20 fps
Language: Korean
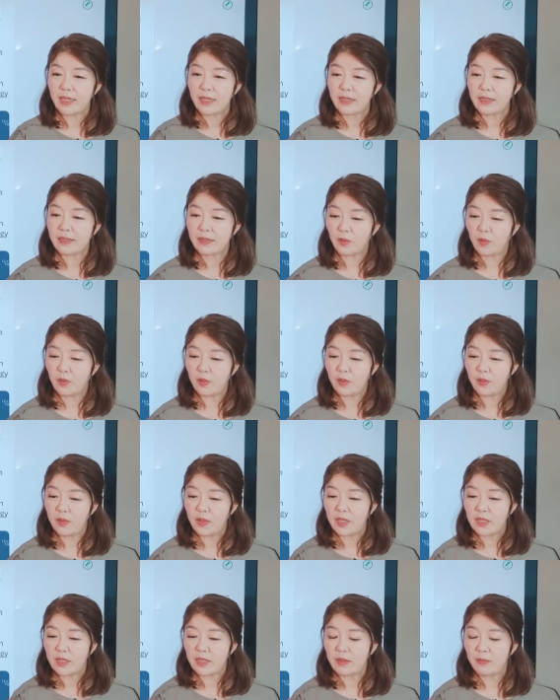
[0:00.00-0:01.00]
그리고
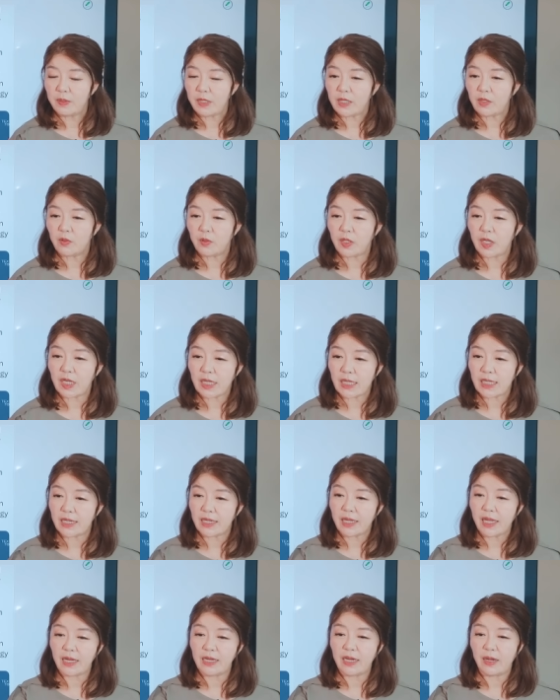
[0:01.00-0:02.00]
트럼프 대통령이
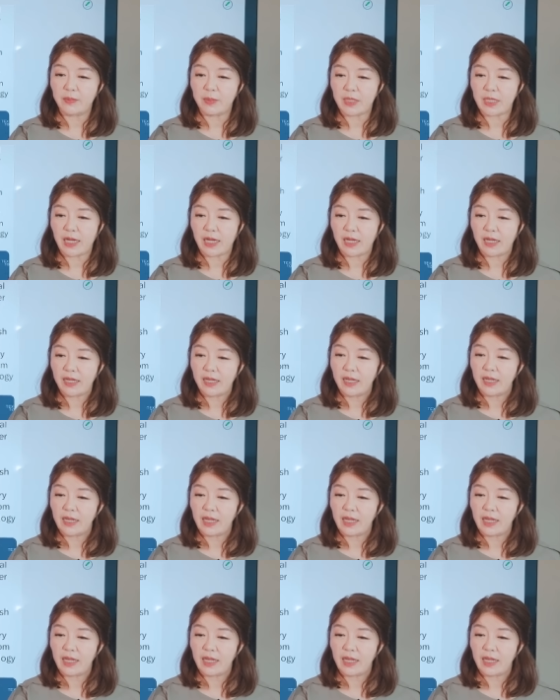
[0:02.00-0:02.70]
이렇게 얘기를 합니다.